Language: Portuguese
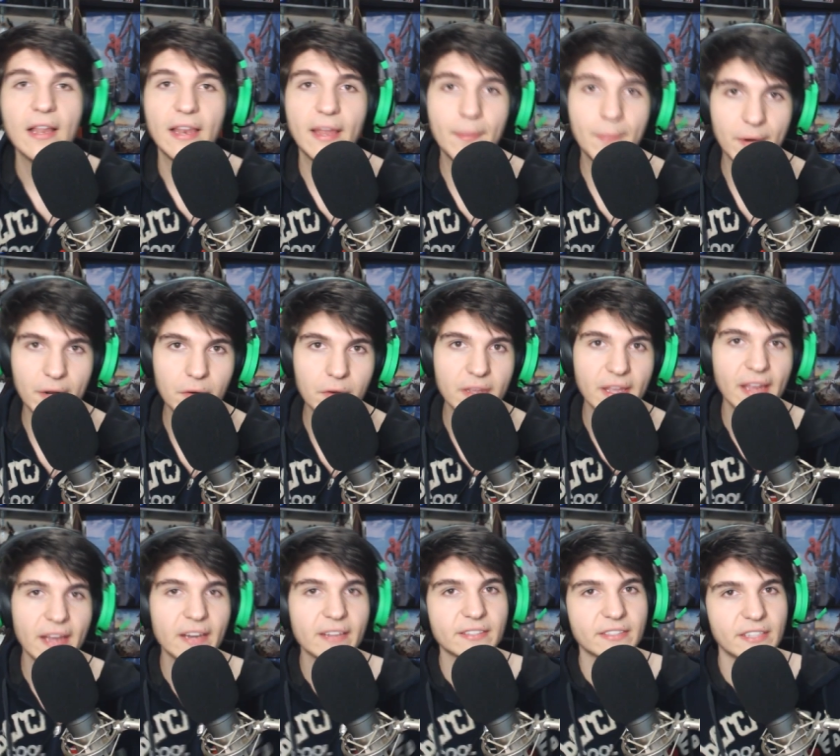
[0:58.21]
Lembrando
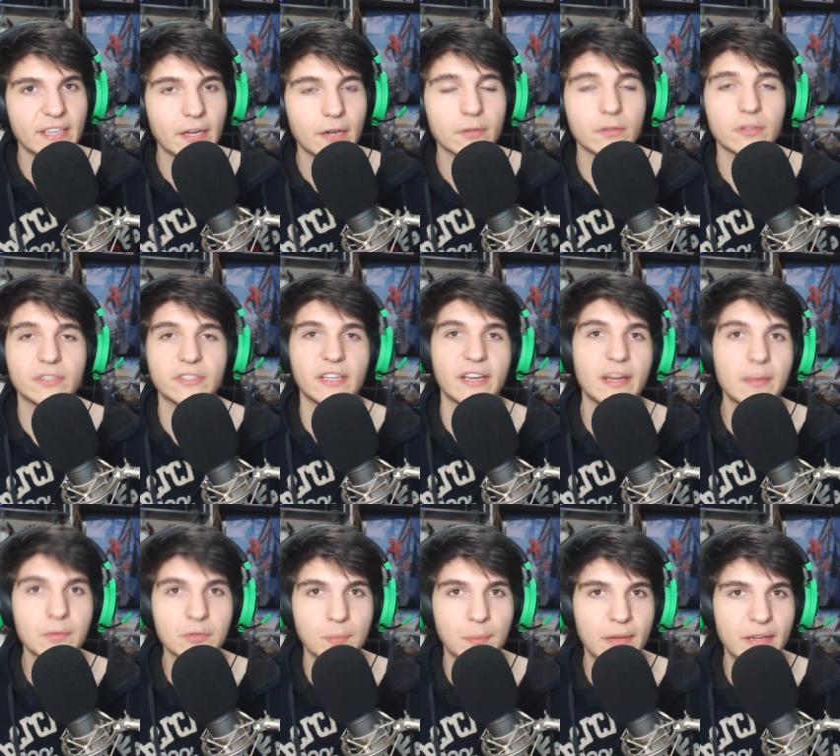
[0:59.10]
que nesse ano nós
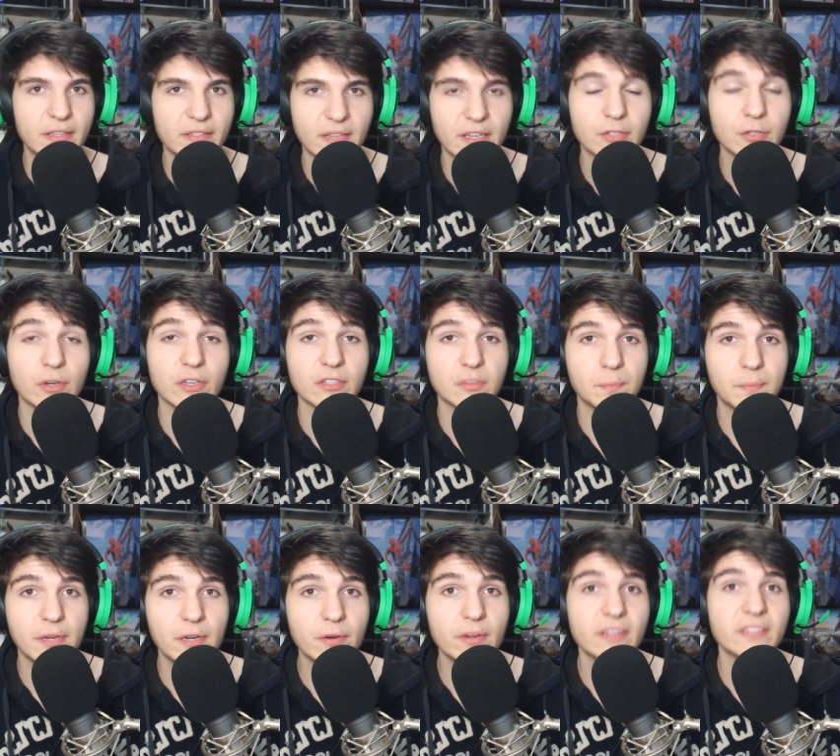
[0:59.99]
teremos PlayStation
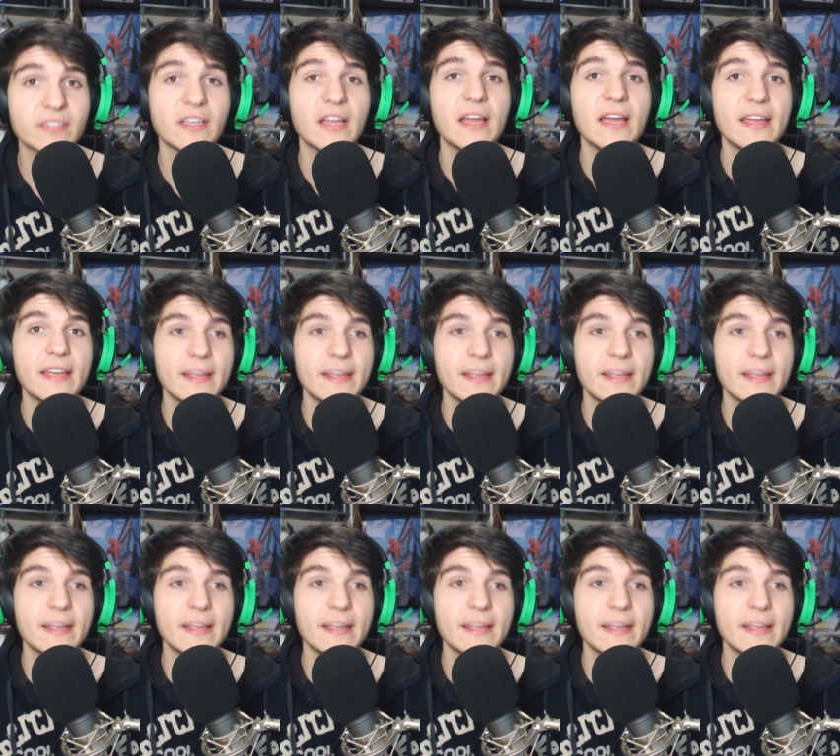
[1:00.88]
Experience,